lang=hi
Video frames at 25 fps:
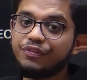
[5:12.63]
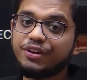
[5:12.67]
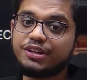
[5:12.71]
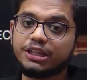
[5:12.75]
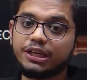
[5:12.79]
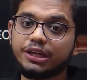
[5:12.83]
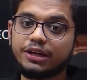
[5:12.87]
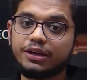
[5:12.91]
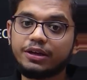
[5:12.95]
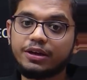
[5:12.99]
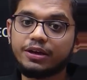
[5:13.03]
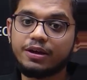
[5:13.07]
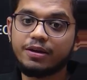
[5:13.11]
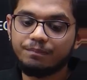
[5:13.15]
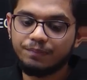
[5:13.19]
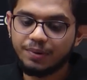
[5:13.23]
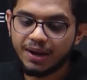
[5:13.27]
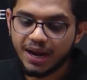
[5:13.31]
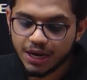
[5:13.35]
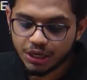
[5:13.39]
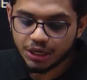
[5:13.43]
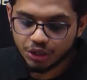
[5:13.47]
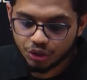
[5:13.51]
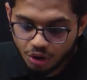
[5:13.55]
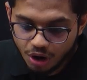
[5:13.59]
थी
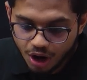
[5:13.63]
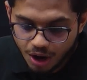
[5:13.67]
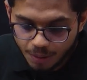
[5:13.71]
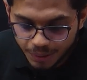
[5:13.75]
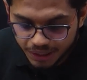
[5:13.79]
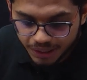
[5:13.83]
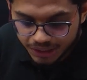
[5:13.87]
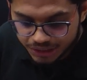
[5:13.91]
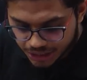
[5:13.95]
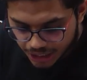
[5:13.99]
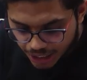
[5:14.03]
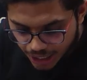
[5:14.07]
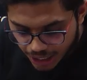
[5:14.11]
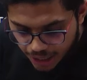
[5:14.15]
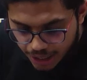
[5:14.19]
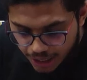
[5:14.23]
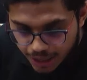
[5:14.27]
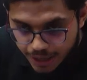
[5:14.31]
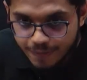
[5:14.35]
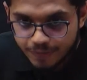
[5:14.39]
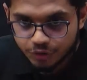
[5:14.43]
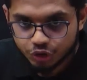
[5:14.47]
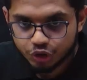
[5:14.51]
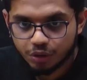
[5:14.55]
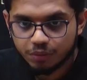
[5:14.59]
प्लेटो हमेशा
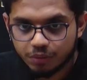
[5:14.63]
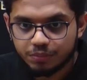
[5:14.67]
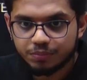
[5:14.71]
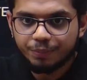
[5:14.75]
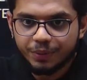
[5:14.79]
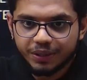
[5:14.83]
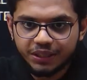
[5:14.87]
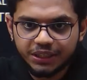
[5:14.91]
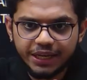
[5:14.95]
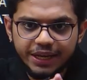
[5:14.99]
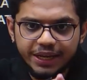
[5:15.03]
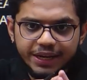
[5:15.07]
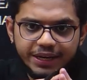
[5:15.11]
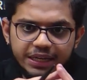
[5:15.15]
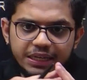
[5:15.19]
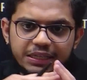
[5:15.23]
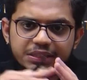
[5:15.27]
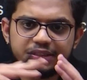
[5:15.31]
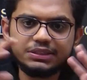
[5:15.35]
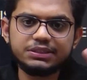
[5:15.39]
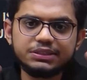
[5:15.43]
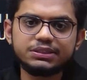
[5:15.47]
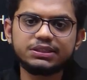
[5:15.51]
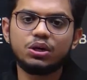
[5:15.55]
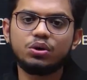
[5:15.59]
जो मटेरियल
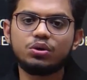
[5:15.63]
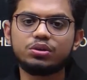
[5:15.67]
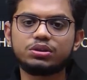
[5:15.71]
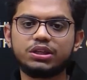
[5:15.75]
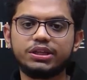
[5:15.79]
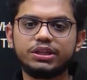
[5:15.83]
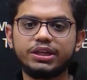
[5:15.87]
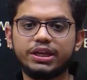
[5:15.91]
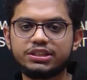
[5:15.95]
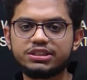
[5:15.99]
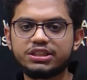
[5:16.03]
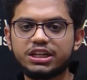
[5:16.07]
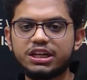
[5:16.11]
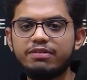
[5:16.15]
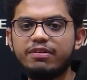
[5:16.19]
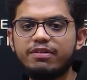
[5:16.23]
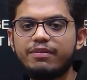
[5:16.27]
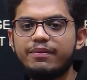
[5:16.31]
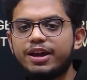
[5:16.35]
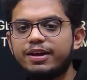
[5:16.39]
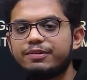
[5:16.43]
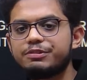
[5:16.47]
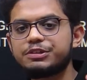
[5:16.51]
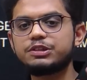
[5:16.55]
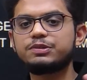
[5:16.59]
चीजें होती हैं जितनी
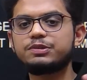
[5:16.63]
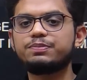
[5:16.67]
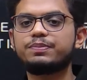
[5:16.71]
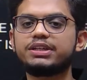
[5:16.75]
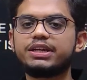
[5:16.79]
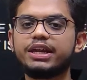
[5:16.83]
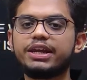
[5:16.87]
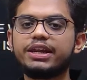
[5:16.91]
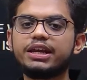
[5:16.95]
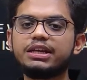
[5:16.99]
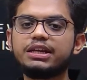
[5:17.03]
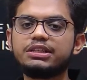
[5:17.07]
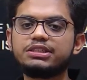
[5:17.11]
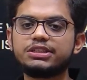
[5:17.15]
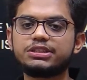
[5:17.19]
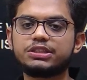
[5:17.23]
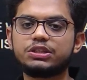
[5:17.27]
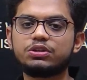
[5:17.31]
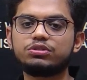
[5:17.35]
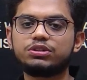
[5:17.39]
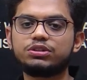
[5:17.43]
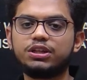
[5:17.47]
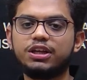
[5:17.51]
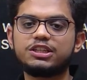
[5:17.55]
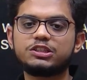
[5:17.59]
हमारे पास मटेरियल चीजें
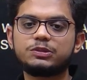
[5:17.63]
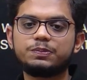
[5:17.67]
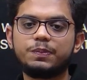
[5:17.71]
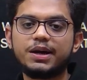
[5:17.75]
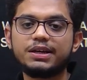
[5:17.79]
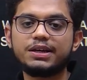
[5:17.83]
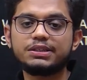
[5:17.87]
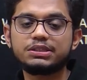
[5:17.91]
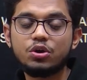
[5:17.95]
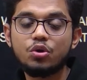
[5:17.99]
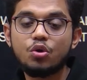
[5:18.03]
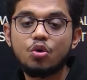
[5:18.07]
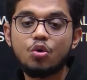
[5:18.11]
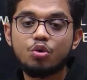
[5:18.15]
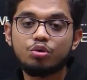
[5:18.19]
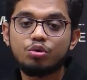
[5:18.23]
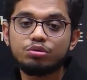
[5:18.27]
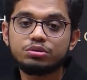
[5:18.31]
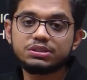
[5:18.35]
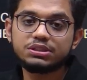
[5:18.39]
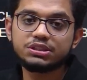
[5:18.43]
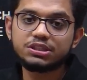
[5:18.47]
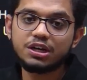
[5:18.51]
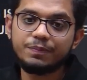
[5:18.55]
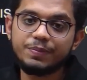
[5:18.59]
होती हैं आसपास उन
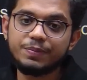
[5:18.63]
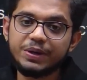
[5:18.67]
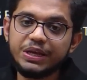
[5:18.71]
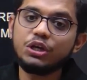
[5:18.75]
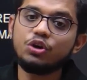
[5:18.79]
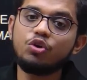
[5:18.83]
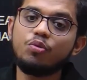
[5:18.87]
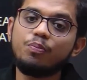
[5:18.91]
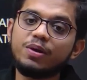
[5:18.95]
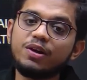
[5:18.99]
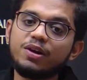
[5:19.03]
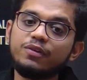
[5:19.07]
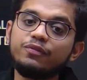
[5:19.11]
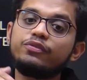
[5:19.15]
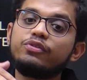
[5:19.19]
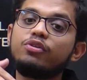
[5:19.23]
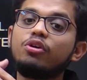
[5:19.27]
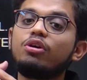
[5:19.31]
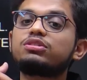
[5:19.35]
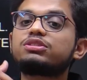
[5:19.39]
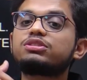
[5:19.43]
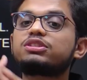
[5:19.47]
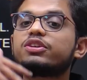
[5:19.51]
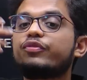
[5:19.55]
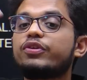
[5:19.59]
सभी के ऊपर
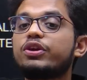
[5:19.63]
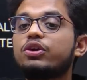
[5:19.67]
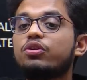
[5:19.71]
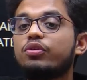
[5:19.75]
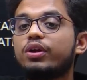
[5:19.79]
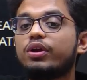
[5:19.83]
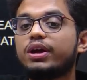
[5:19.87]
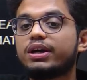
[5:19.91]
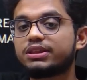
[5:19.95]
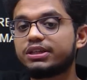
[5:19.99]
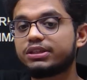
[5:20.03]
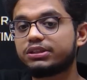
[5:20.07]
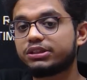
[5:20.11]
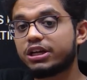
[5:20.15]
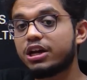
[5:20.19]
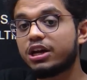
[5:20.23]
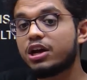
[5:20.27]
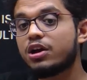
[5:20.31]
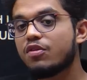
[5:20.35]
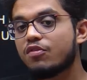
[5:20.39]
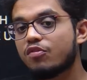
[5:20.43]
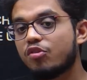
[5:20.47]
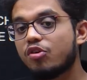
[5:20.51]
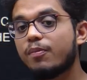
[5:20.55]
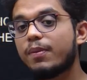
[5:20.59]
फिलोसफी को रखते थे
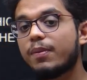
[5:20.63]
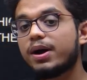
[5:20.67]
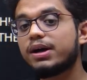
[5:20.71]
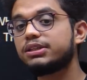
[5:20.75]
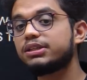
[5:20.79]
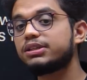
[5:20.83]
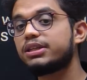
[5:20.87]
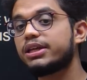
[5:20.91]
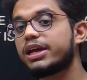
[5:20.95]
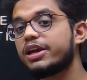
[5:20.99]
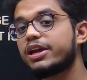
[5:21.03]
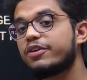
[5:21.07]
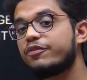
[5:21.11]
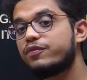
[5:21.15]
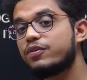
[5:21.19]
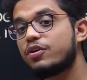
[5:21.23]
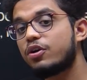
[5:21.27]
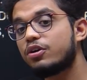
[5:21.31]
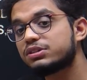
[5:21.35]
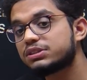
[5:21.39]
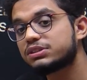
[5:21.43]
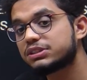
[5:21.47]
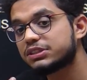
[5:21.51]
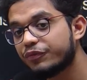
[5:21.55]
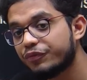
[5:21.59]
वो मानते थे कि
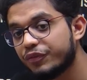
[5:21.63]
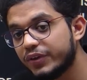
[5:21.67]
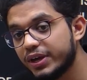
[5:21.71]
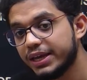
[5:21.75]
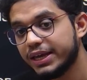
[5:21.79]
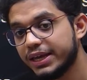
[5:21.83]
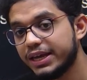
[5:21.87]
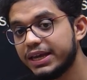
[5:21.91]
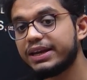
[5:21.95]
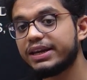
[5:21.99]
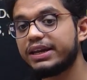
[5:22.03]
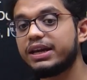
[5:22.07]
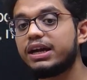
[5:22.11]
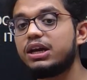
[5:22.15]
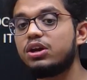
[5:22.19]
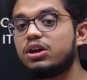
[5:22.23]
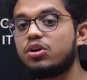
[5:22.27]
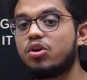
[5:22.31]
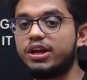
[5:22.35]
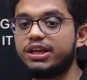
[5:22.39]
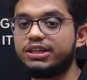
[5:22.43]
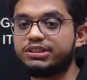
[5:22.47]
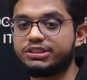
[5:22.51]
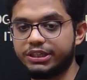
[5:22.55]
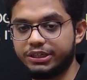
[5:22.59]
फिलोसफी ही रियल
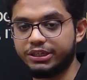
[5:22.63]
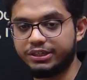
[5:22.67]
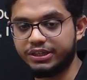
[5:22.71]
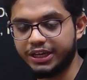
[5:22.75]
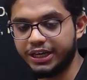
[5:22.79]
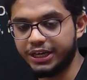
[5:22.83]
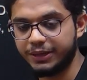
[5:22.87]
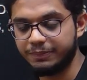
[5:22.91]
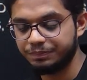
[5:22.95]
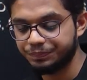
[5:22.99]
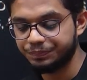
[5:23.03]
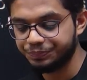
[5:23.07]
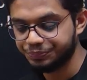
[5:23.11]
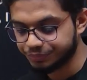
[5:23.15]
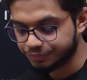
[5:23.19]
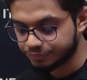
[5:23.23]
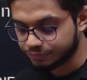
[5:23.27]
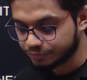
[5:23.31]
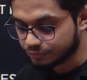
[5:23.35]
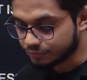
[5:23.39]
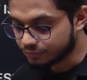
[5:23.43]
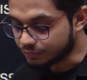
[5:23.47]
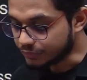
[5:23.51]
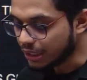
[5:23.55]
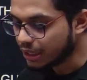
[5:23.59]
नॉलेज है ठीक है
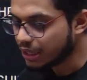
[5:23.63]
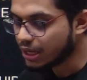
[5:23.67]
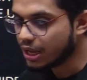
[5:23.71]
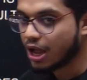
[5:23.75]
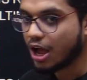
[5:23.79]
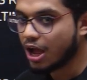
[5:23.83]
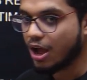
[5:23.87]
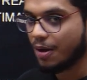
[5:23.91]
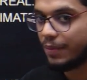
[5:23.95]
अब